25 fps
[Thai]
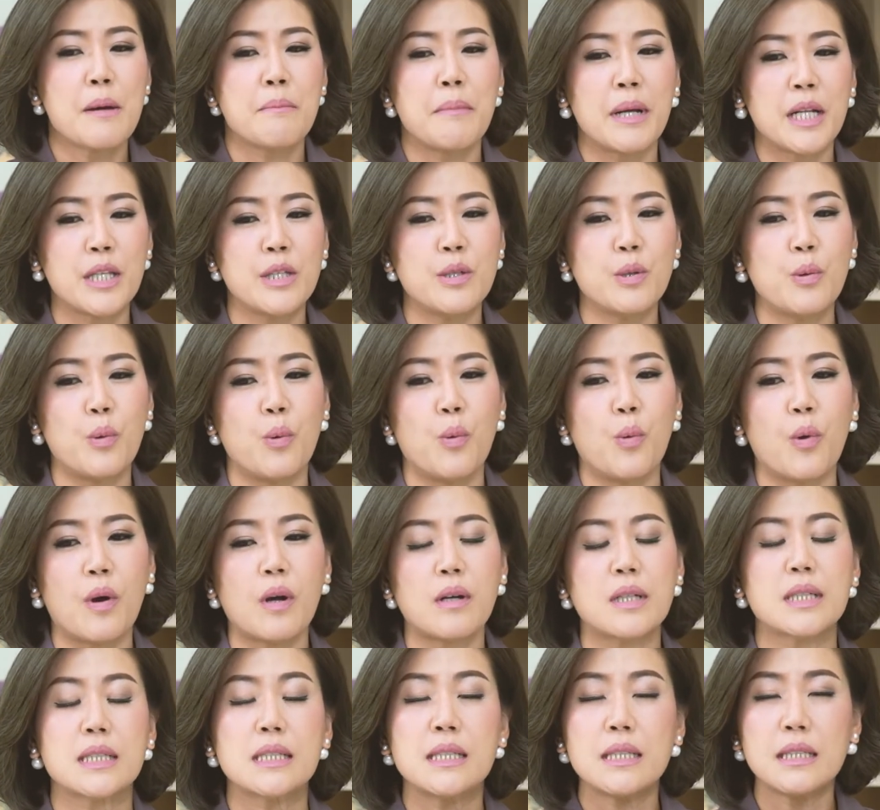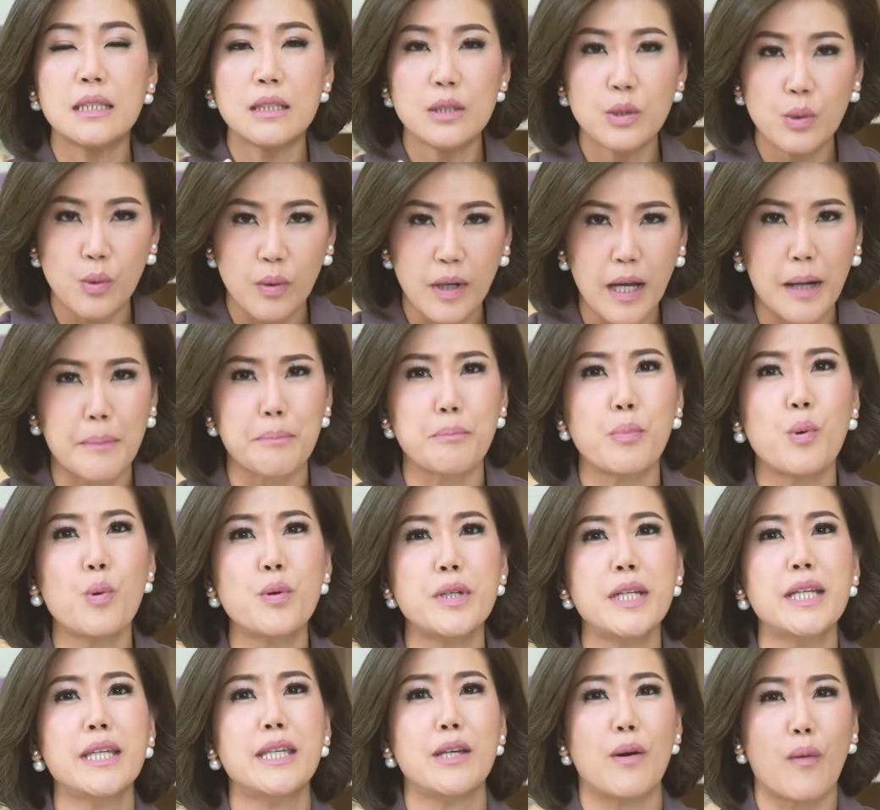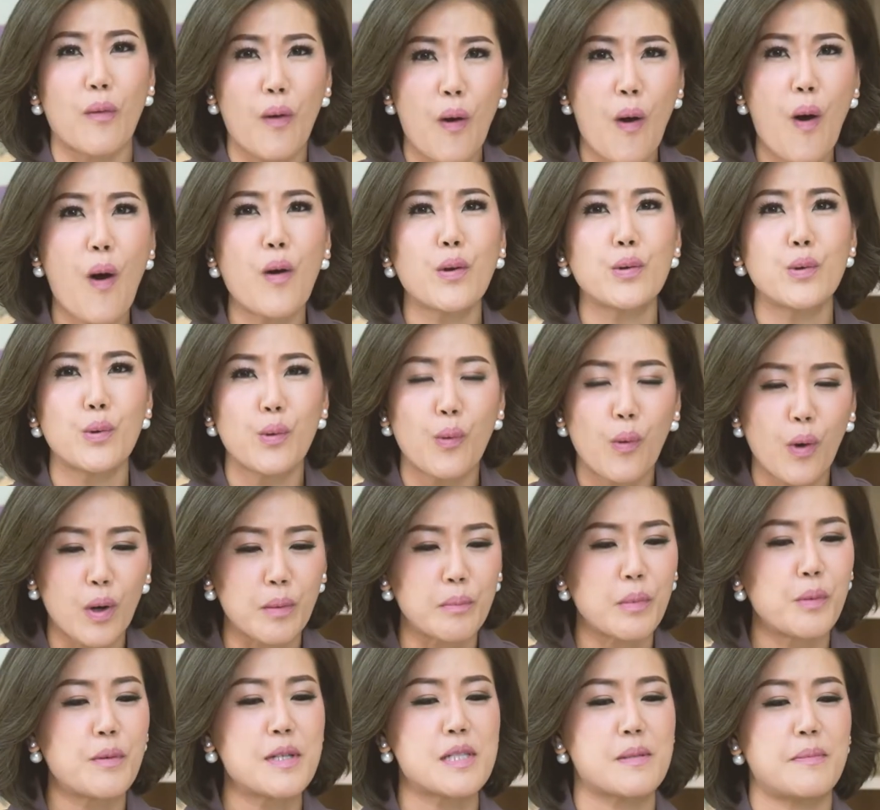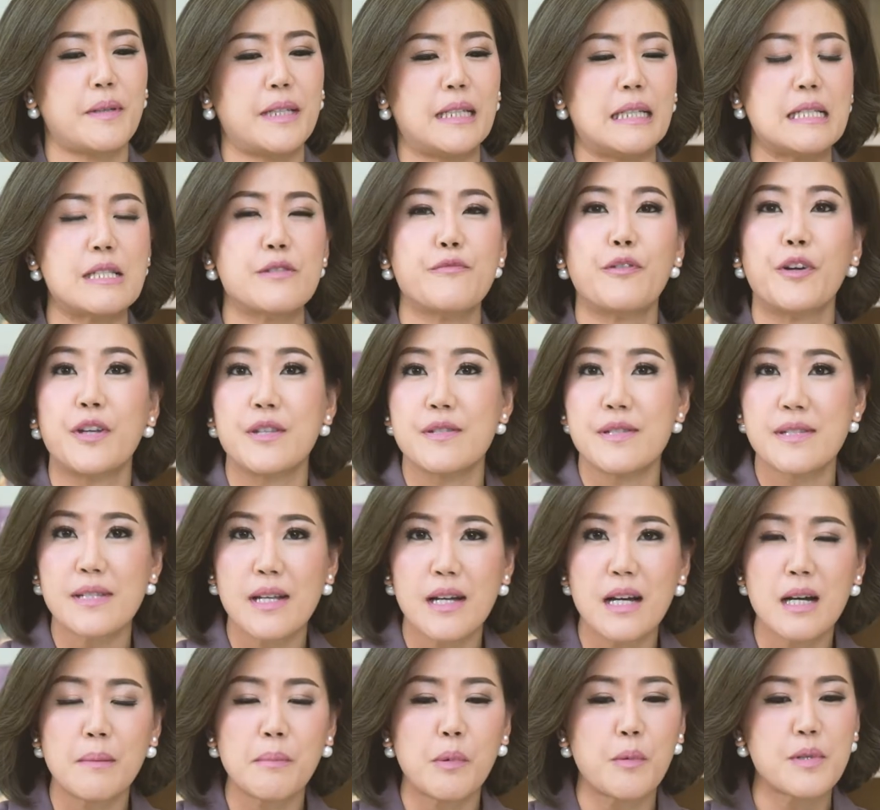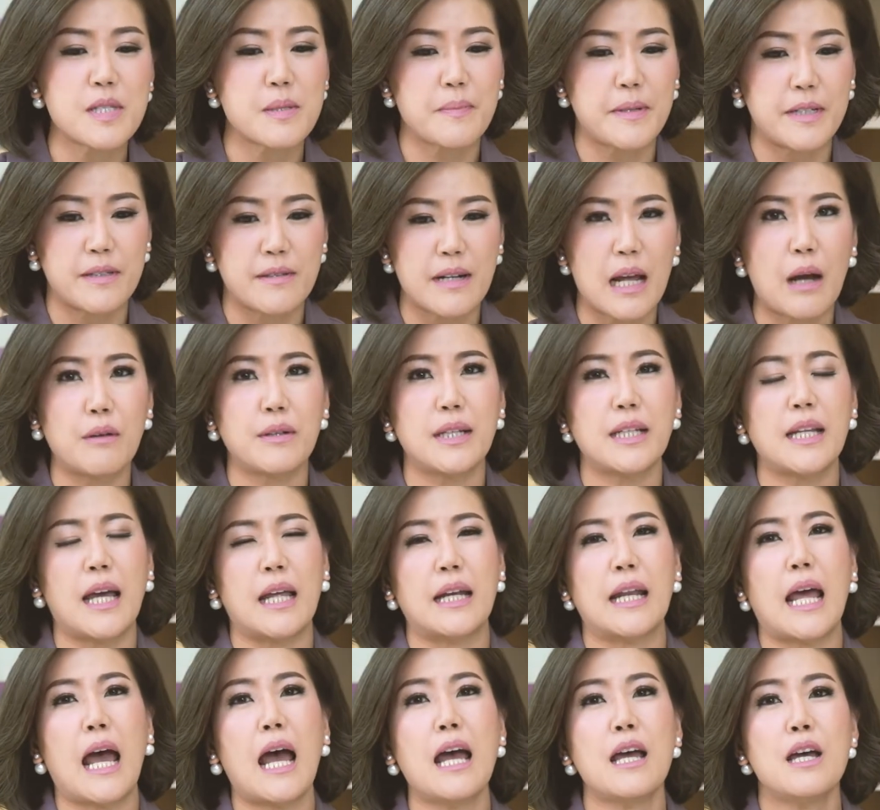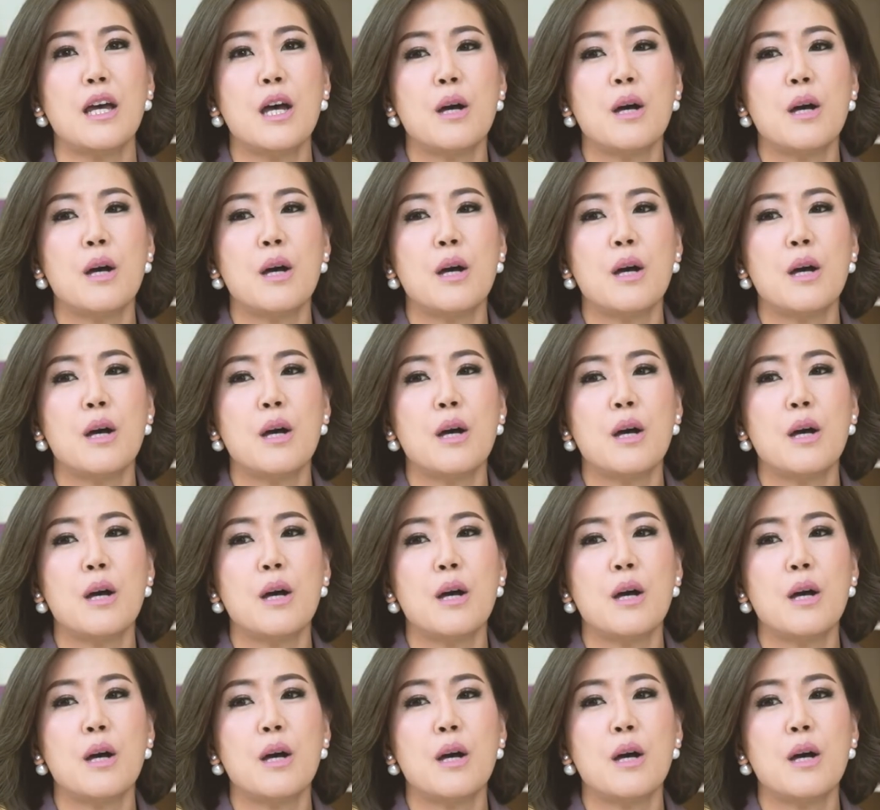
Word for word: มันอยู่ขึ้นอยู่กับผู้ที่เกี่ยวข้องทุกคนไม่ว่าจะเป็นอินฟลูเอนเซอร์ไม่ว่าจะเป็นเราในฐานะ